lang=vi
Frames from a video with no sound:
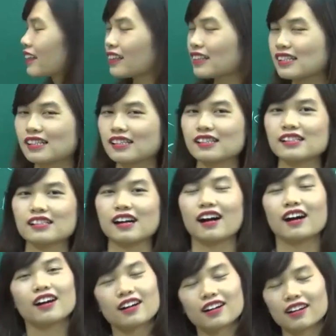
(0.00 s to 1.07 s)
thì
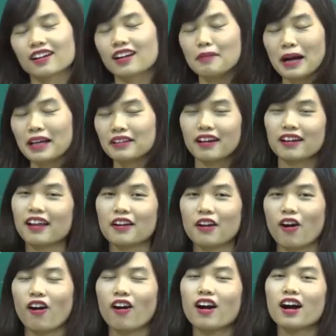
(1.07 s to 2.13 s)
các bạn thấy là
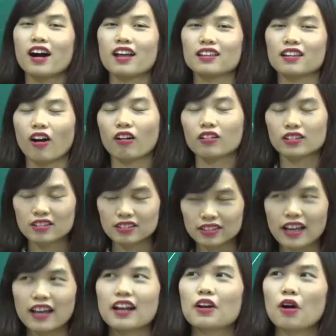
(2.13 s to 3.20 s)
nó nó thực
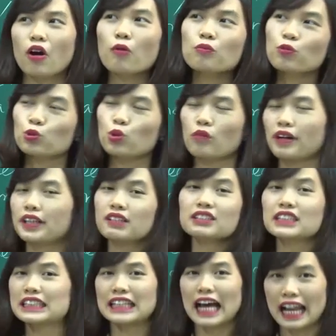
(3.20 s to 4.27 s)
tế là nó không phụ thuộc vào hình
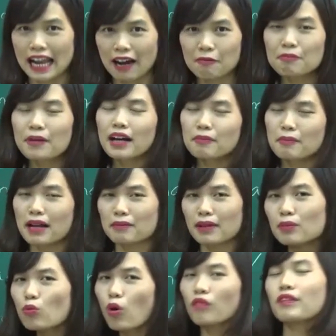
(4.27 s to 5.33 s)
thức chính tả lắm mà bạn
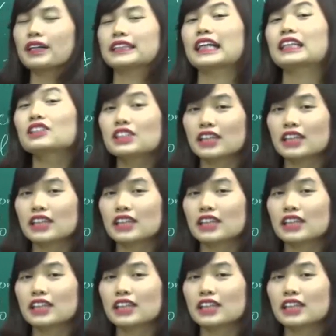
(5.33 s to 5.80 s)
bắt buộc phải tra